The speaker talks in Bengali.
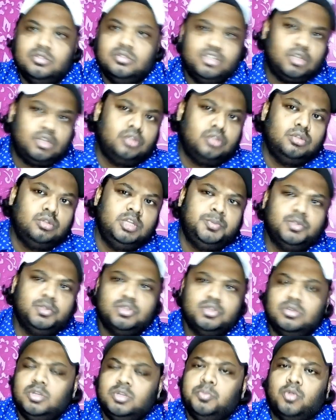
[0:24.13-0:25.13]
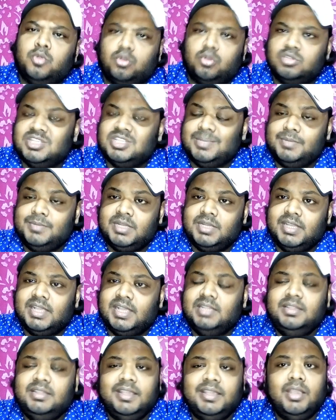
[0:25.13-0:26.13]
চলতড়িত প্রচণ্ড বড় চ্যাপ্টার
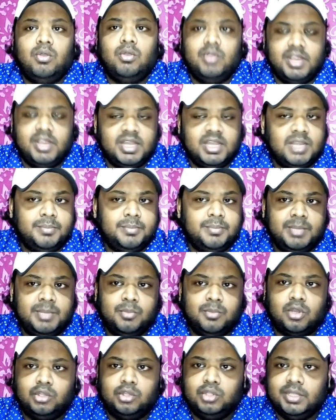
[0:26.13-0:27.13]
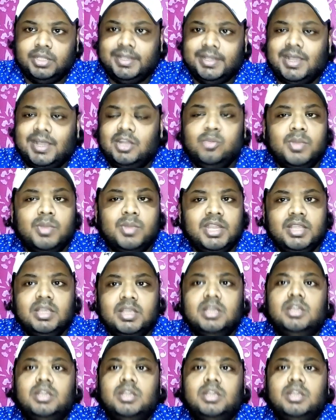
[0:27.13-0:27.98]
এখান থেকে অনেক নাম্বারই বরাদ্দ থাকে আনুমানিক